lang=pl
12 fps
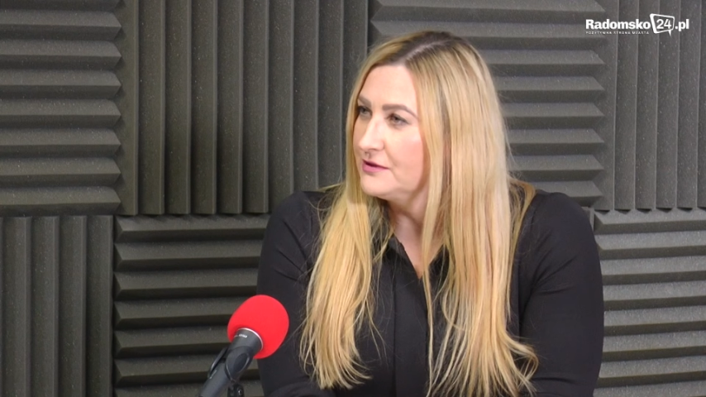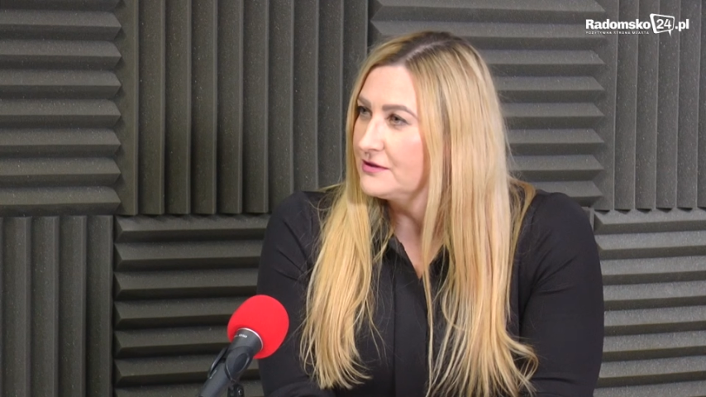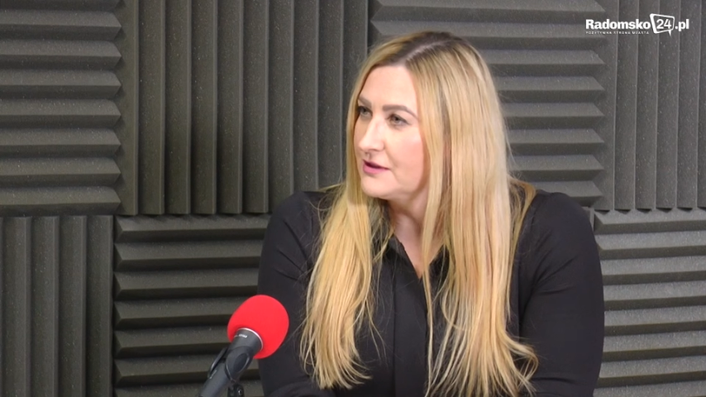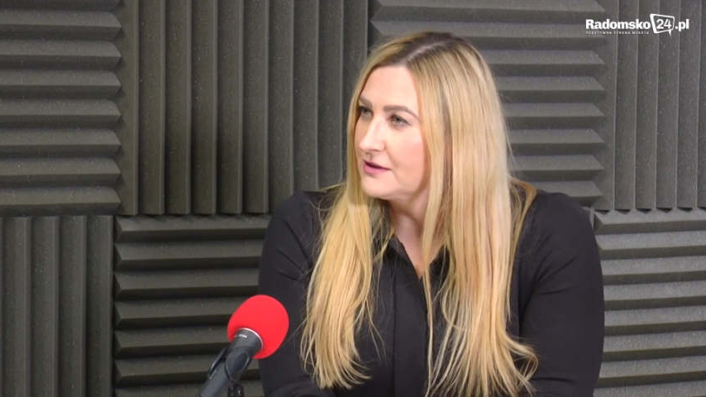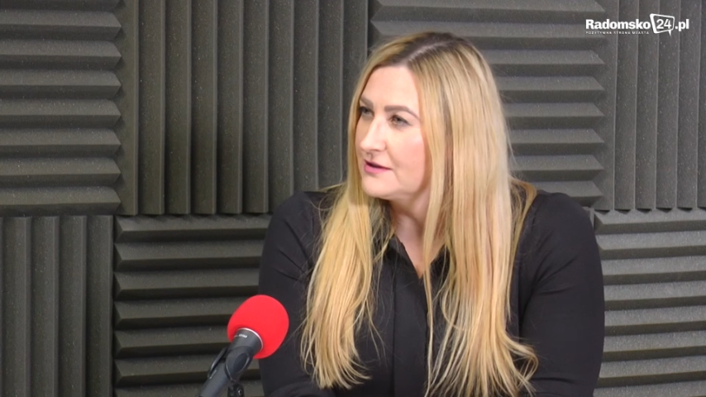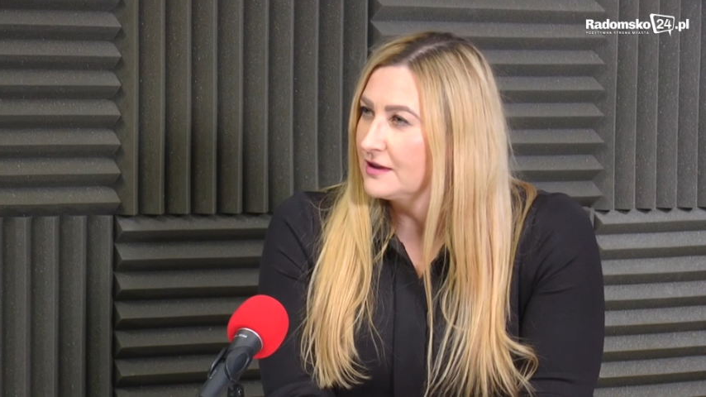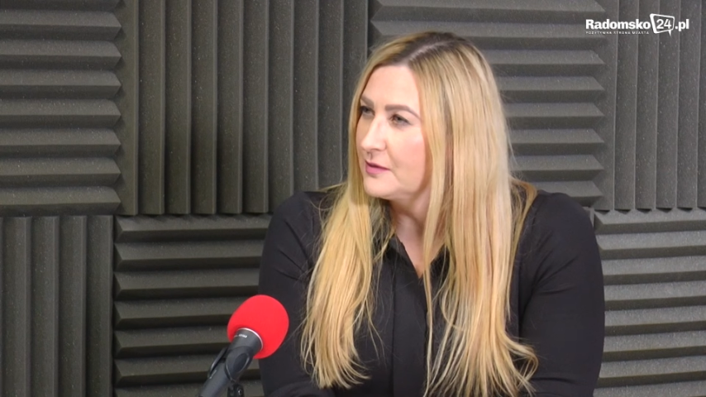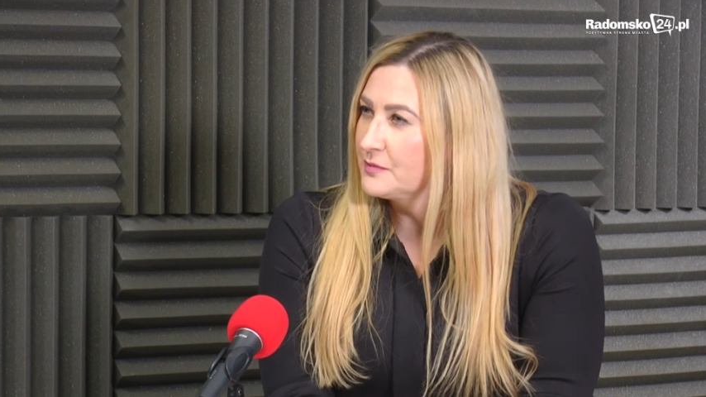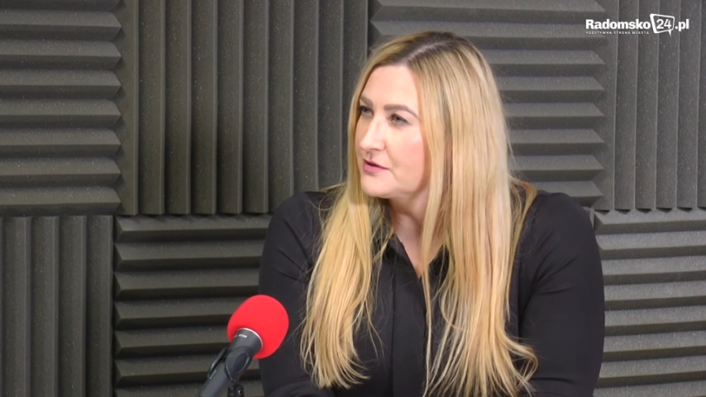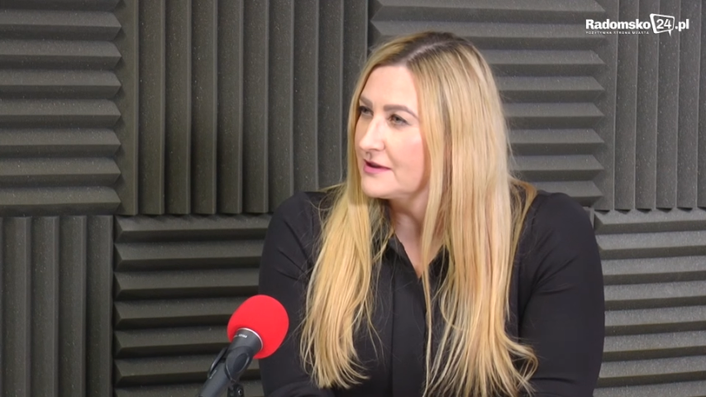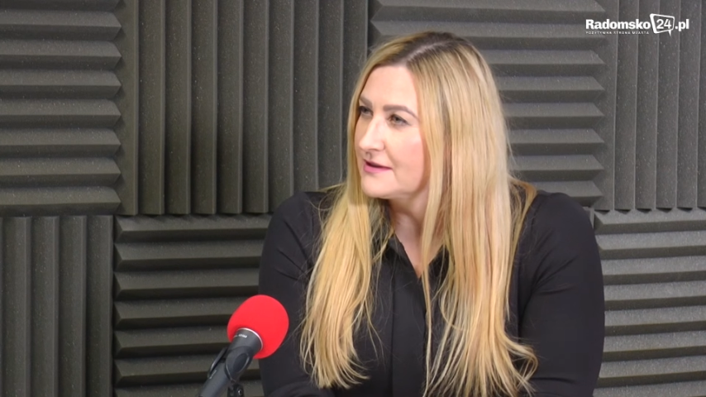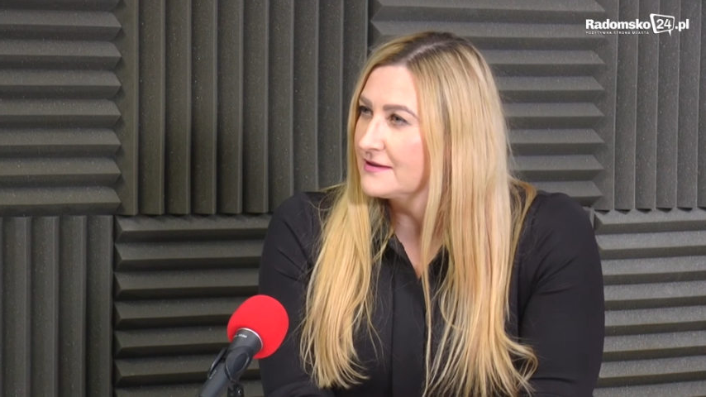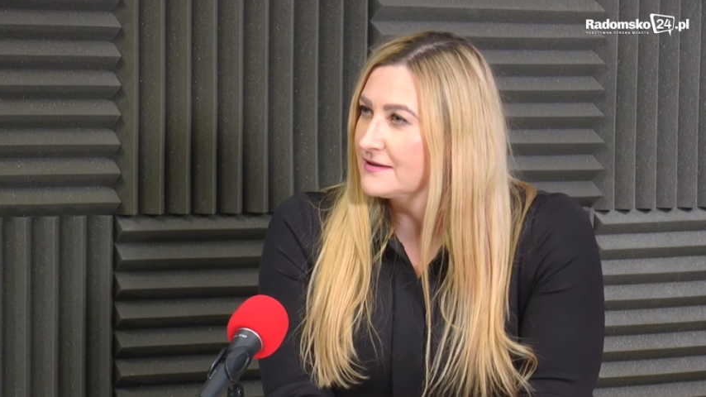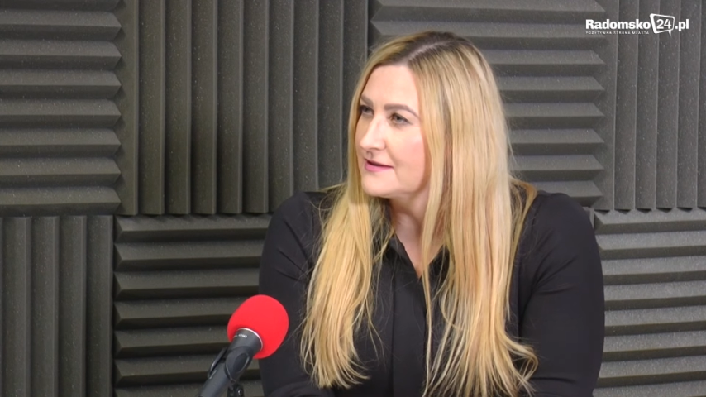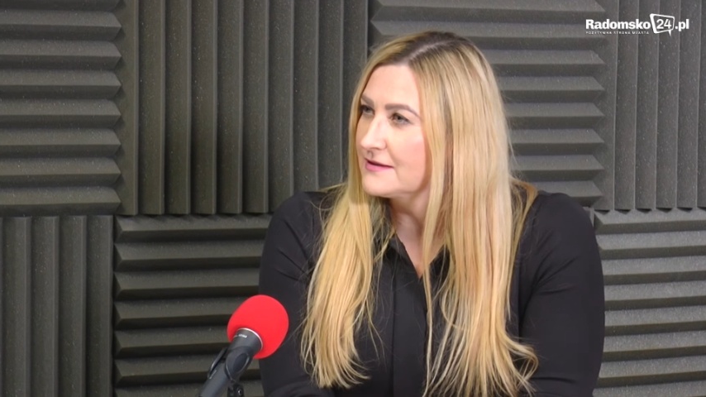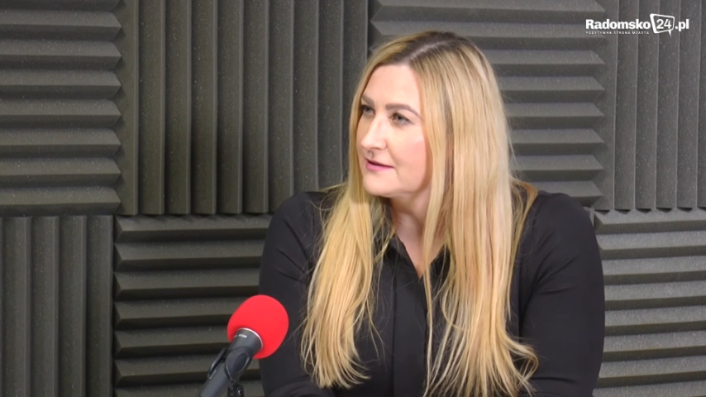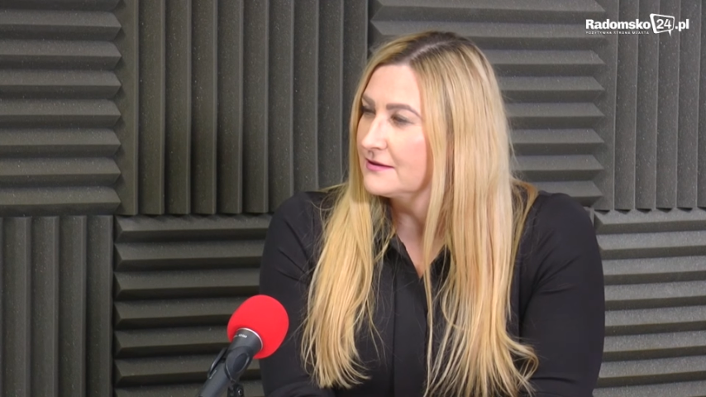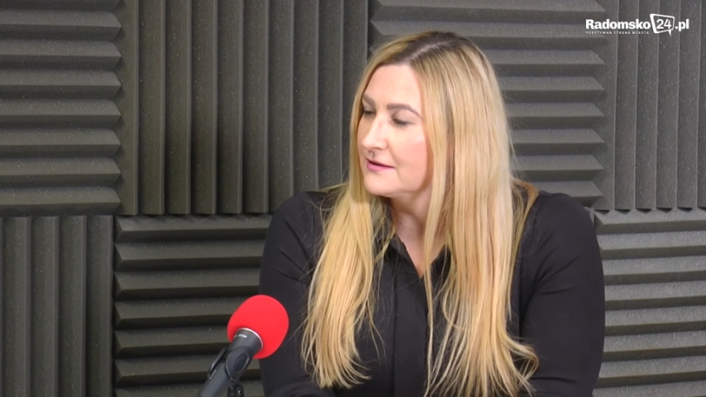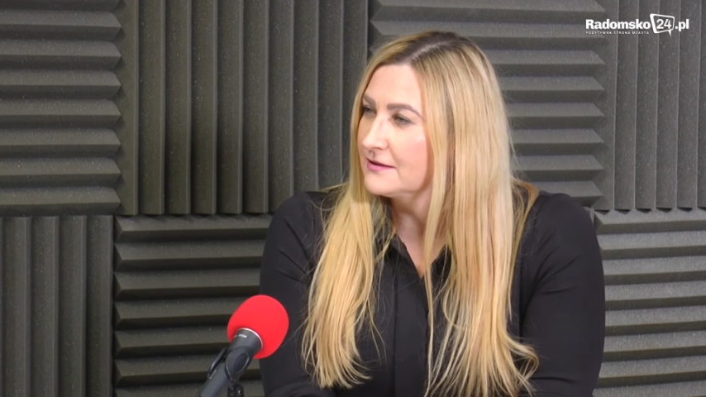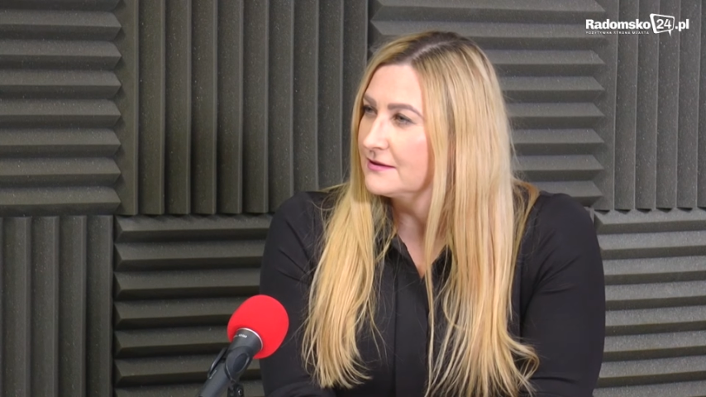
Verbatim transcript: Jędrzejczak przez e,